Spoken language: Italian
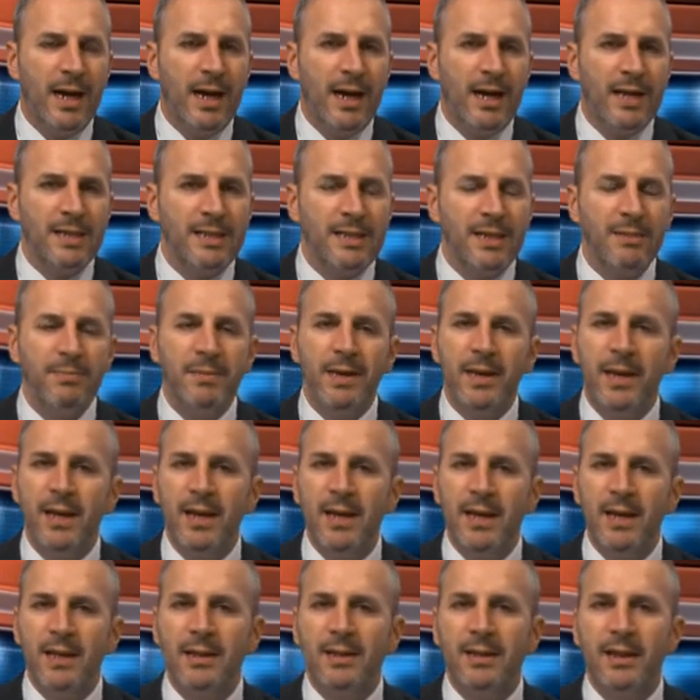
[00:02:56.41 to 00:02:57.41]
a San
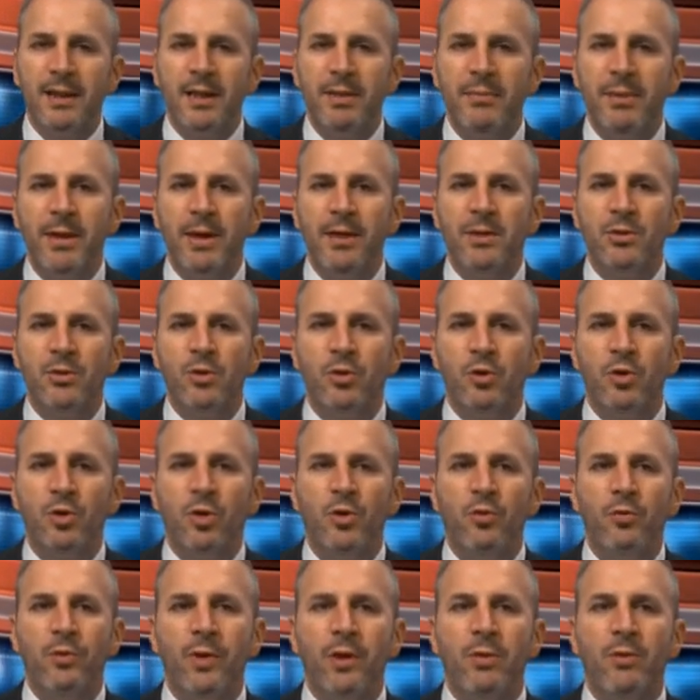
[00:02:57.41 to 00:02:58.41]
Michele al Tagliamento
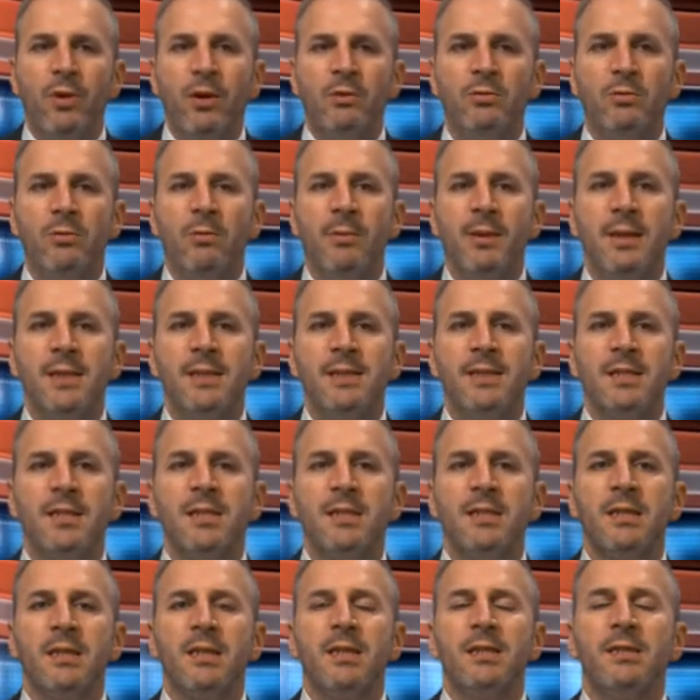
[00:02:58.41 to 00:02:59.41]
dove un automobilista
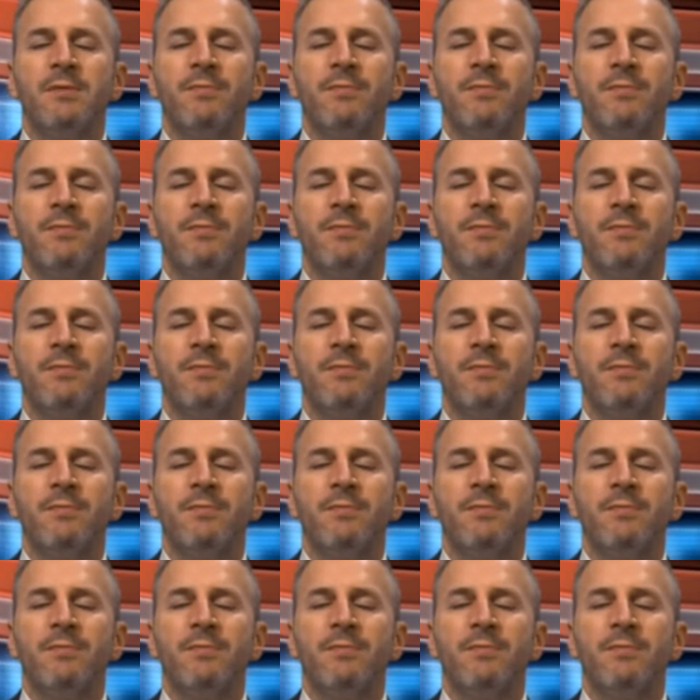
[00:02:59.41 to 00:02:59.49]
si è